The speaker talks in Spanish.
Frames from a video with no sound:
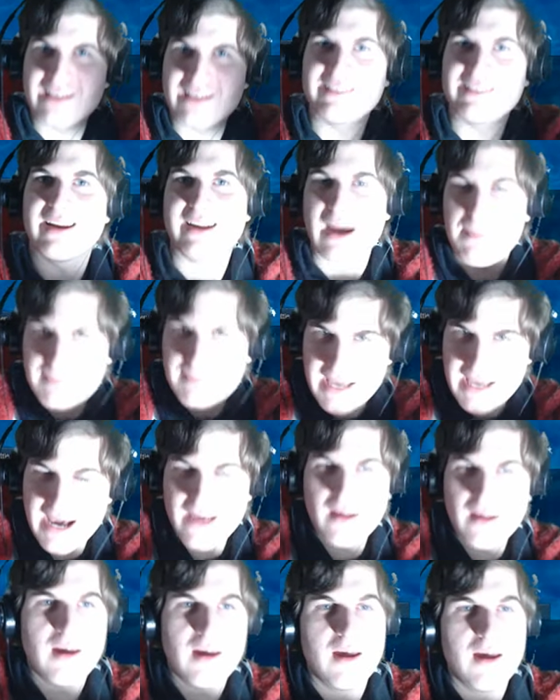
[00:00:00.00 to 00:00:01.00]

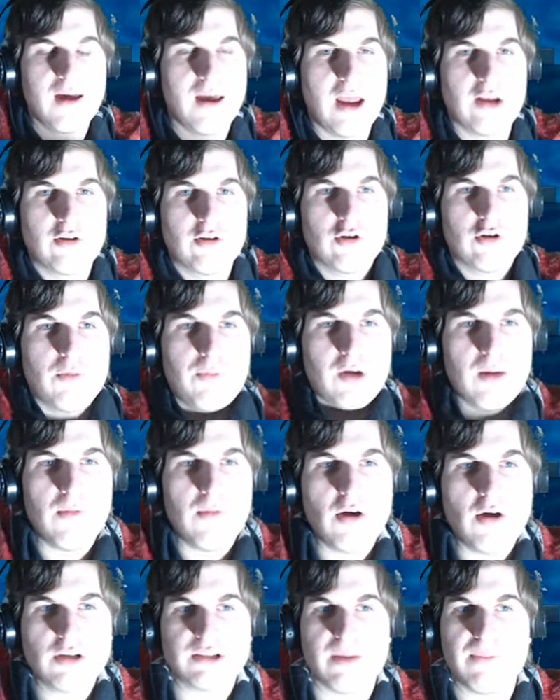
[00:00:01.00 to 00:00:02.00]
intercambiar. Entre otros
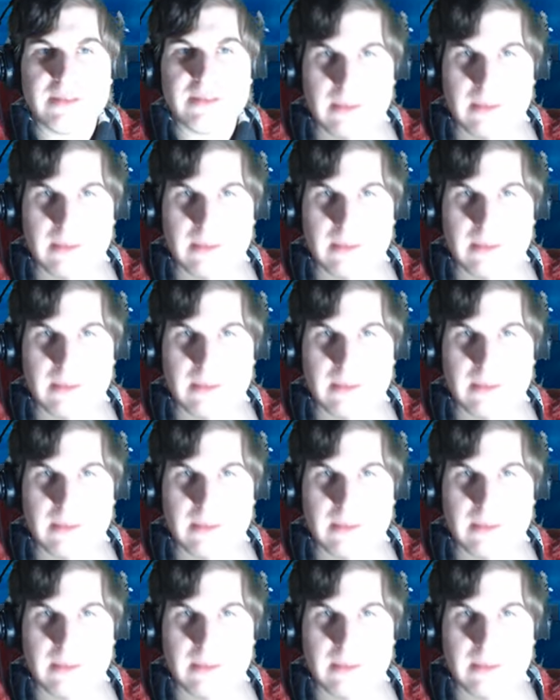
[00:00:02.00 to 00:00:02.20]
Pokémon, siempre se